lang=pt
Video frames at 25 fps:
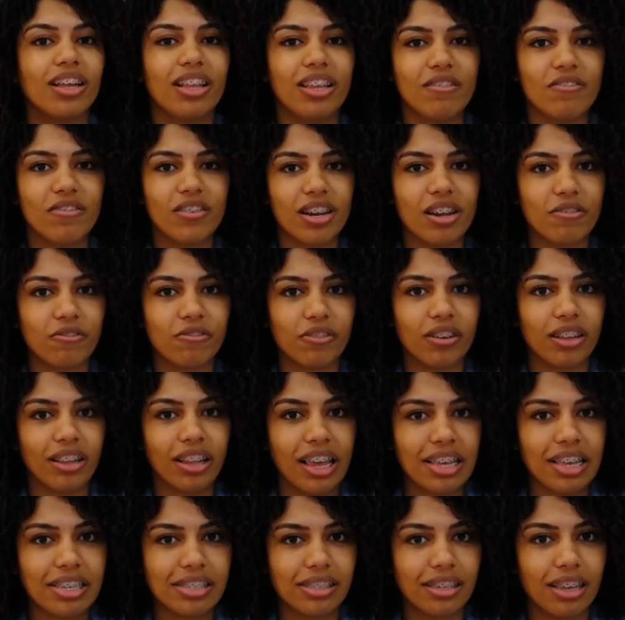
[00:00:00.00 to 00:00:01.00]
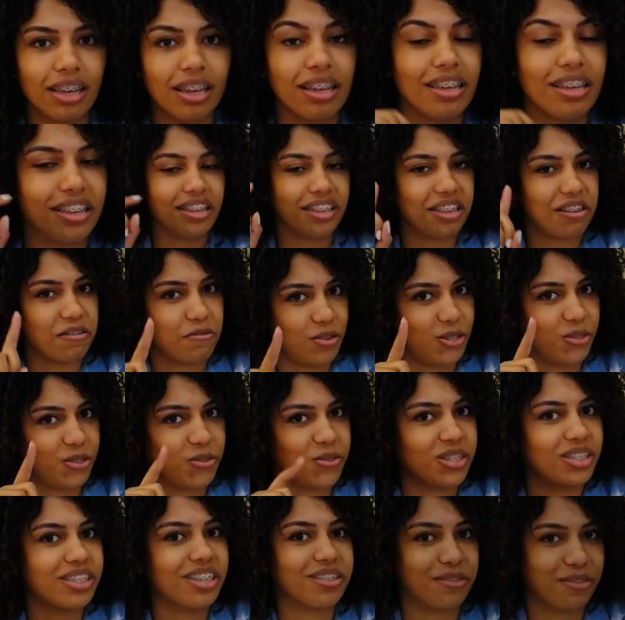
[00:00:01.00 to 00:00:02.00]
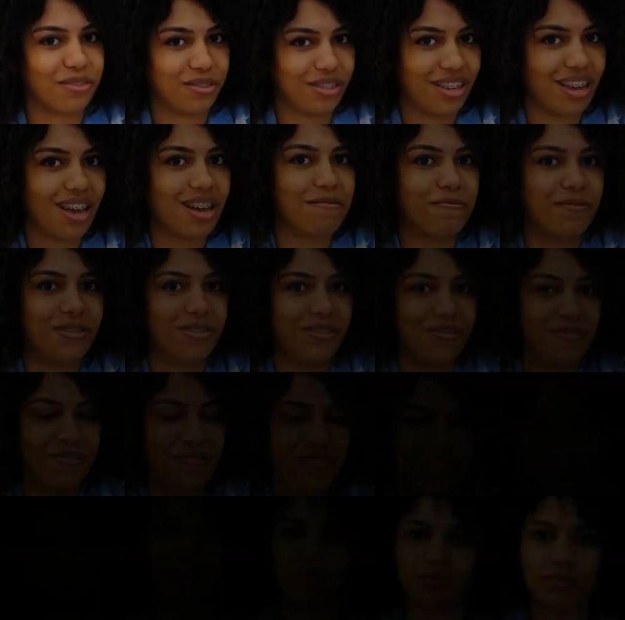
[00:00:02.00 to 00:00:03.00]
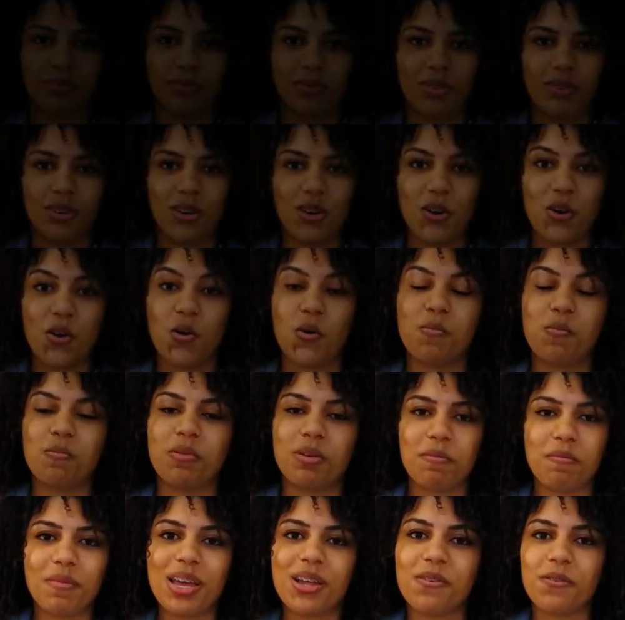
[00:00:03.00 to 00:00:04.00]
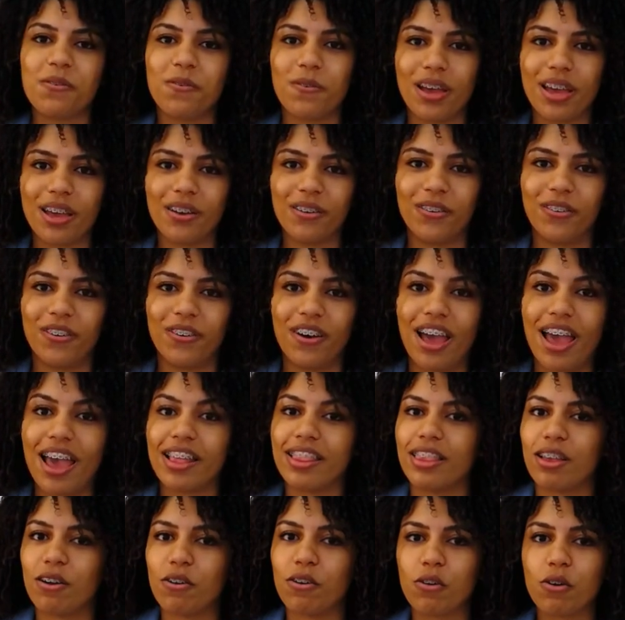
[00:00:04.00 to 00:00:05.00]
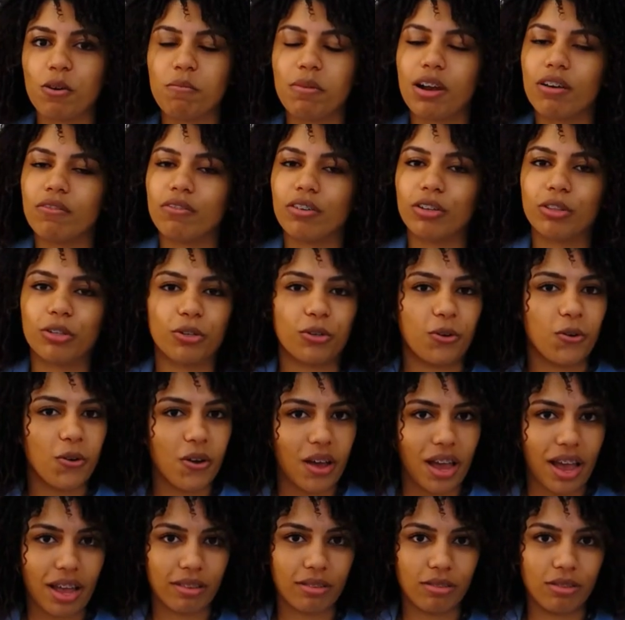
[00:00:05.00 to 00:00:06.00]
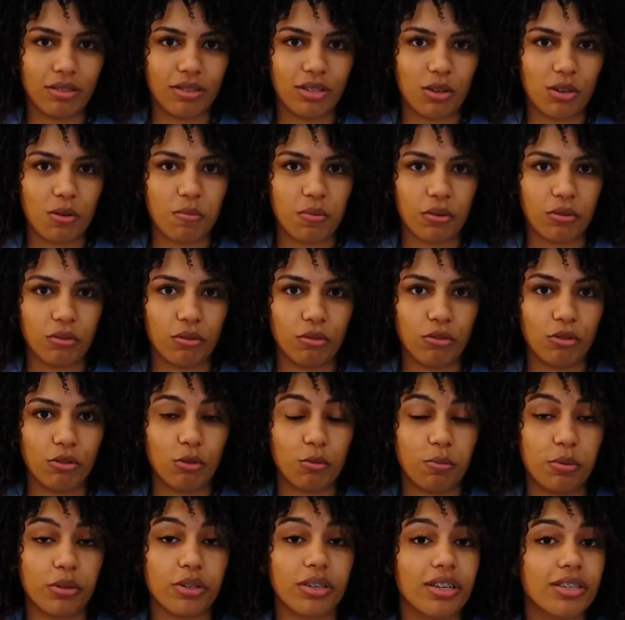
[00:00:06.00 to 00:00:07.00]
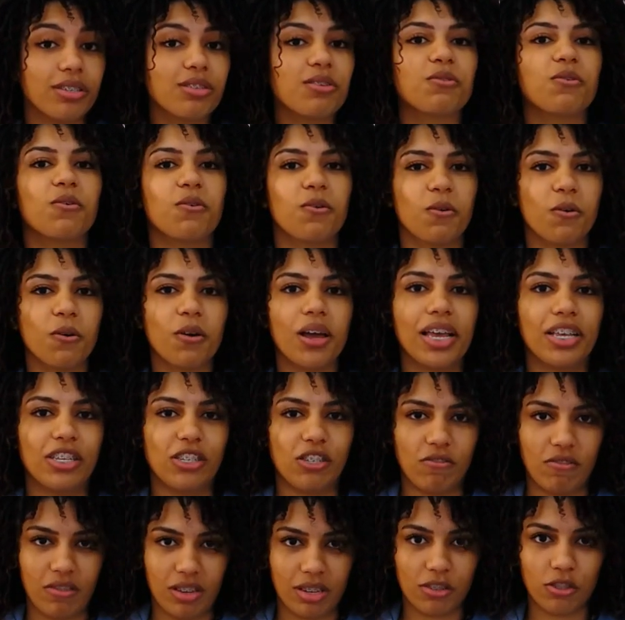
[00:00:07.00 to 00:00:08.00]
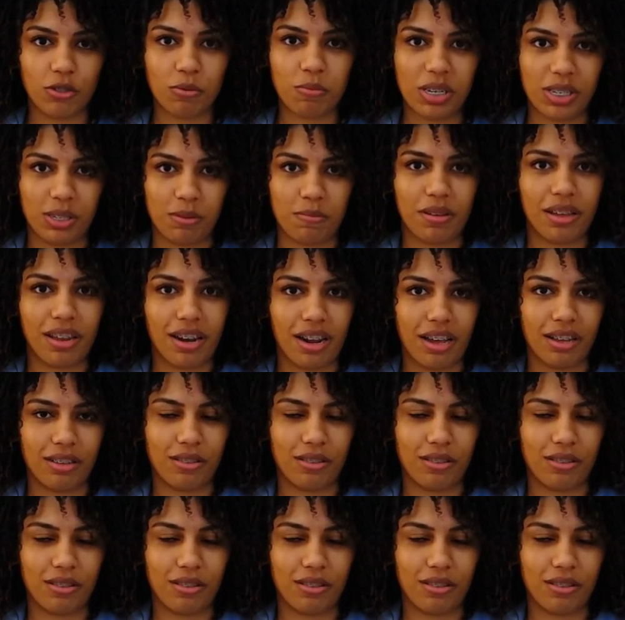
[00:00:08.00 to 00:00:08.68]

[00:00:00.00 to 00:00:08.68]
seu delivery à falência e talvez você não sabe. O primeiro erro é não cobrar o valor correto do seu produto porque o seu concorrente vende mais